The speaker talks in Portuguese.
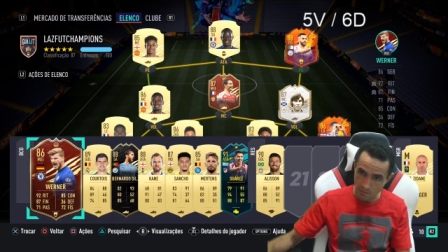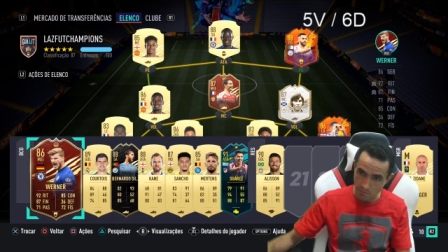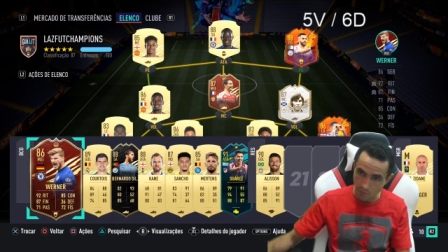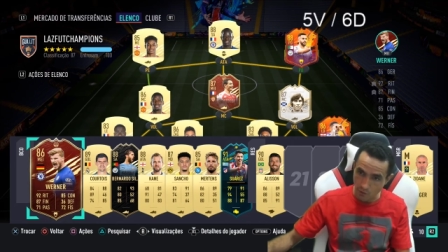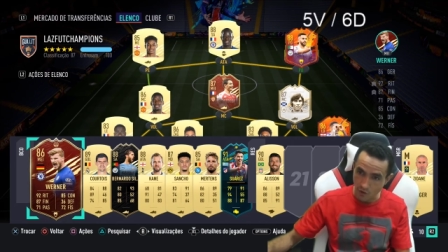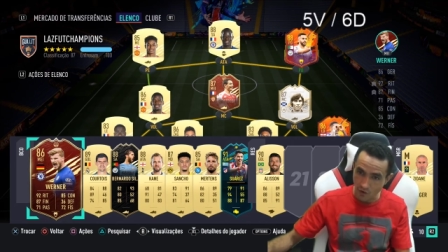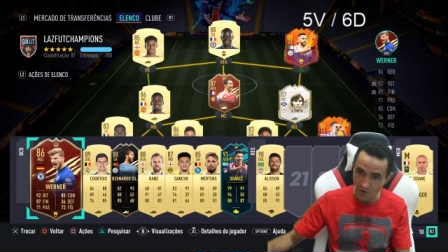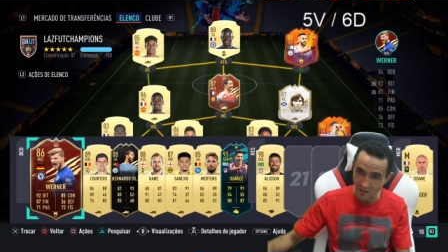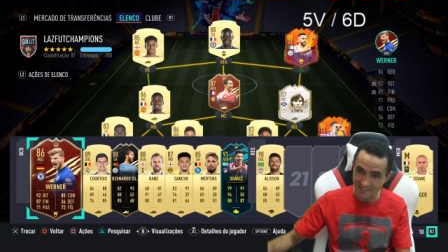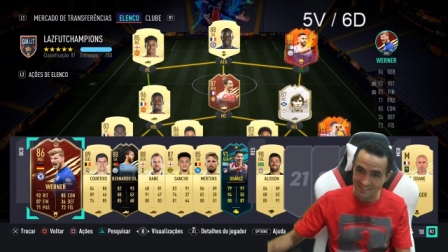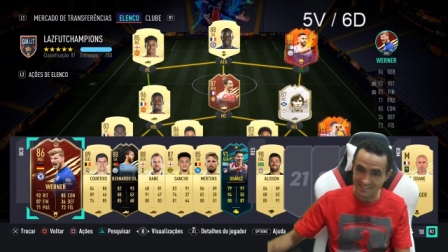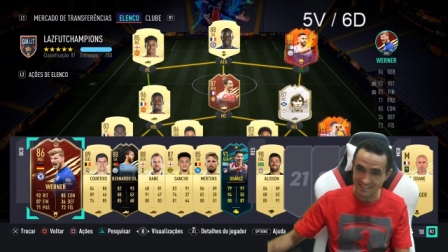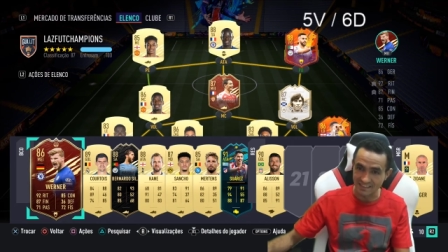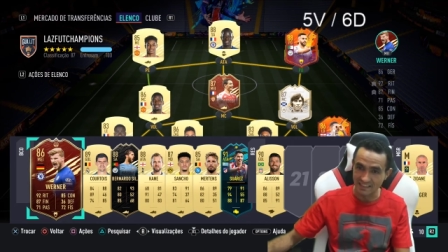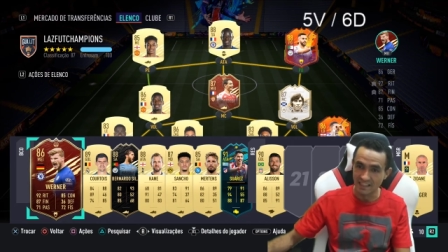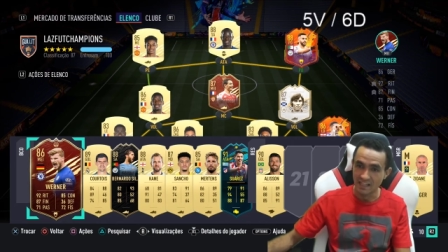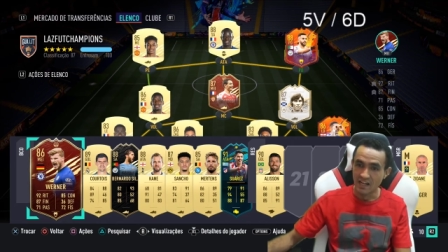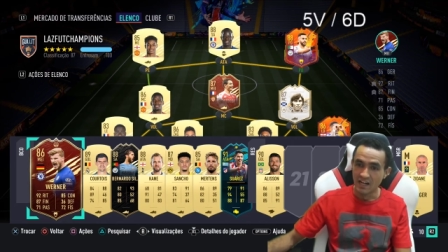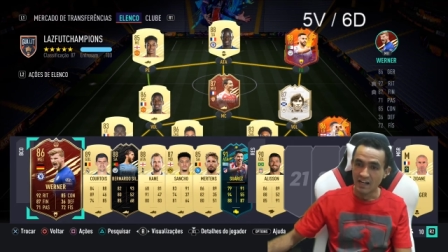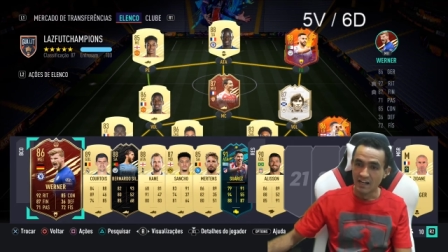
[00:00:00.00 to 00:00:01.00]

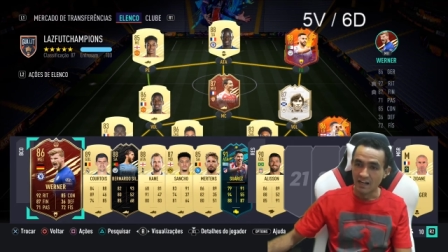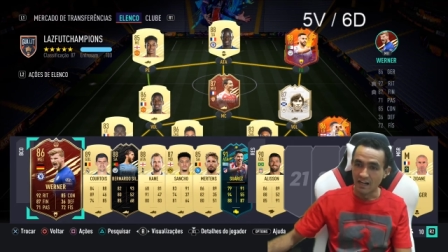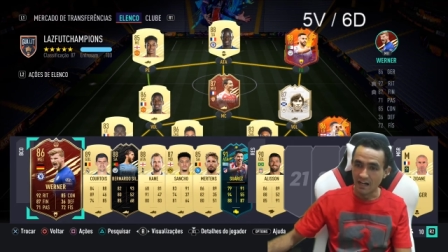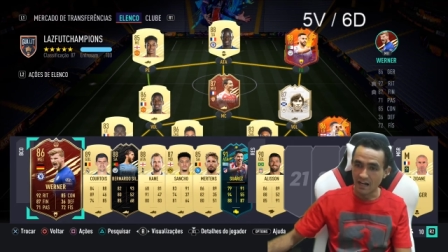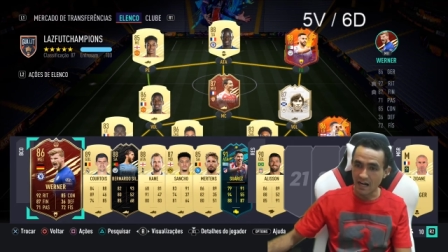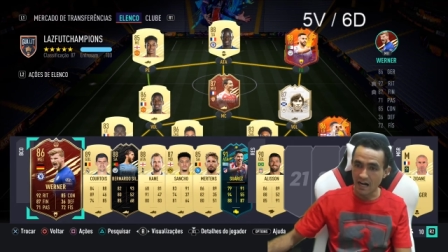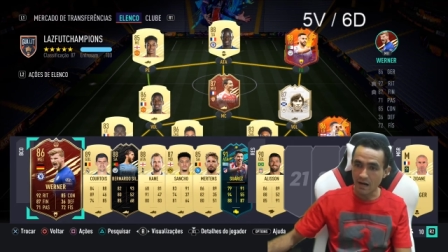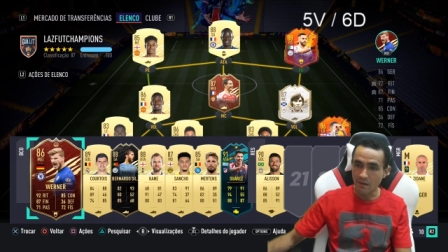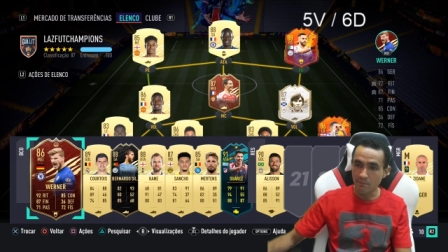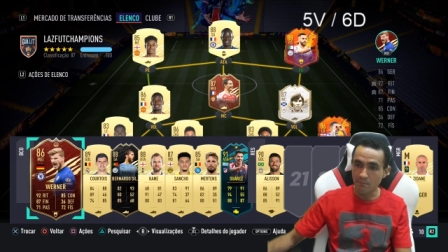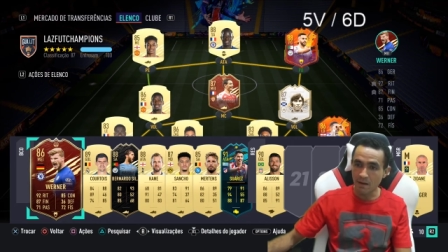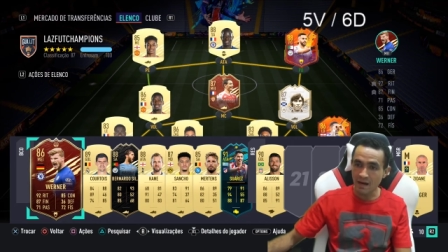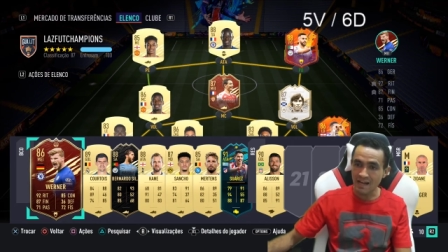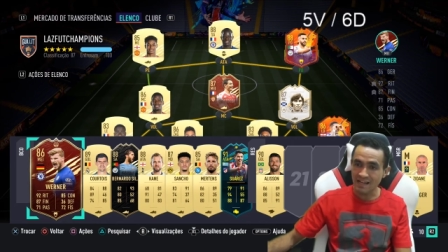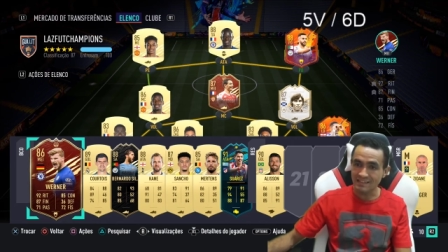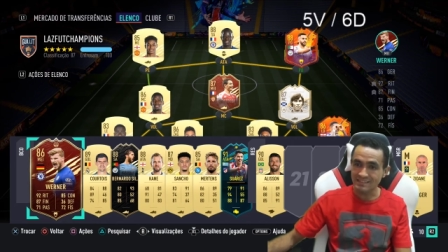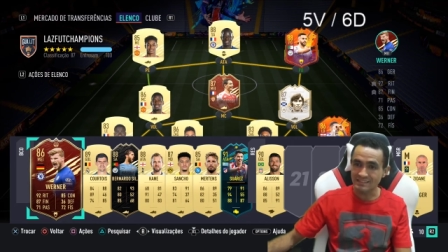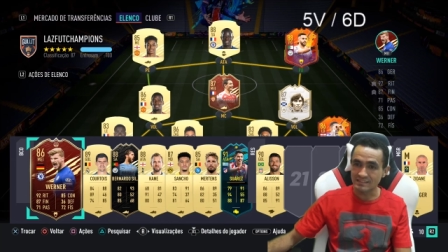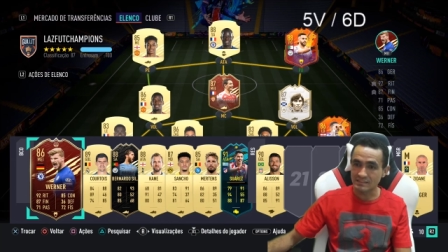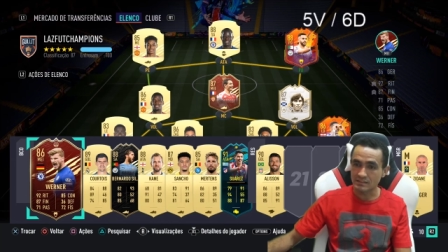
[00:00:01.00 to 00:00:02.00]
bosta. Uh,
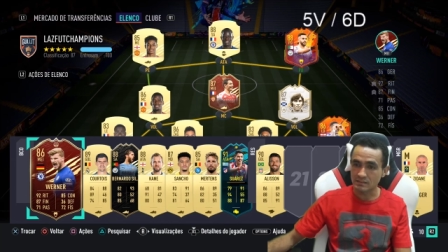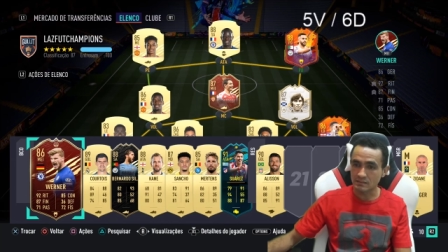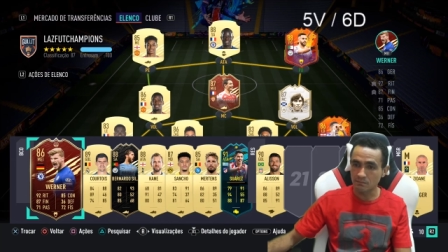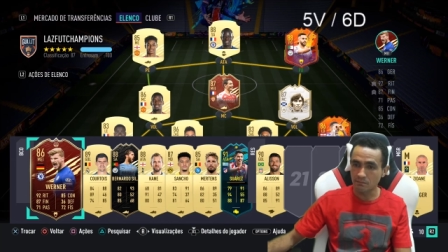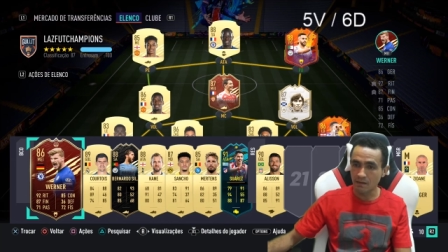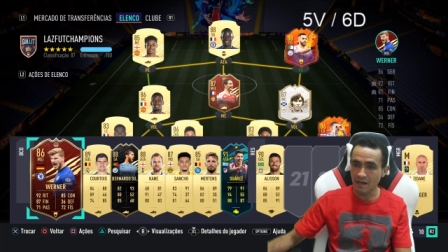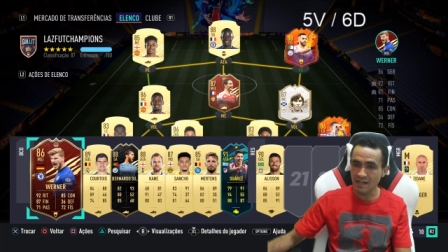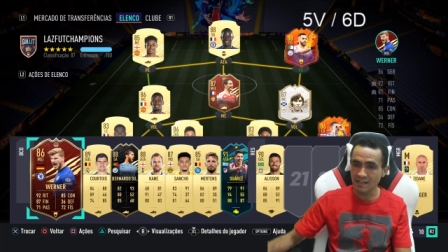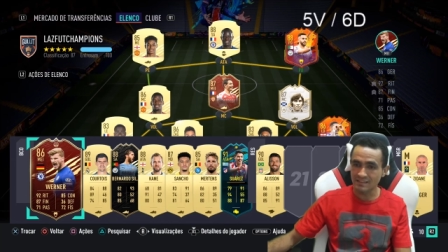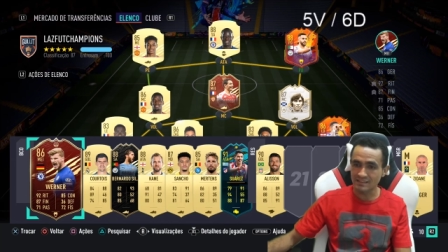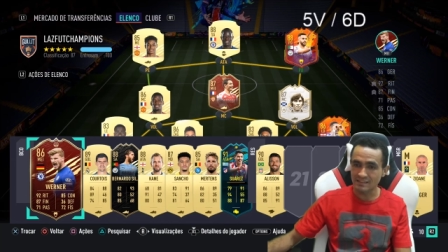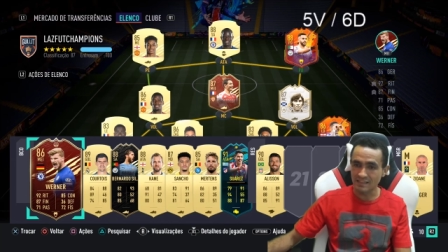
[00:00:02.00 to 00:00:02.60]
mas, mas,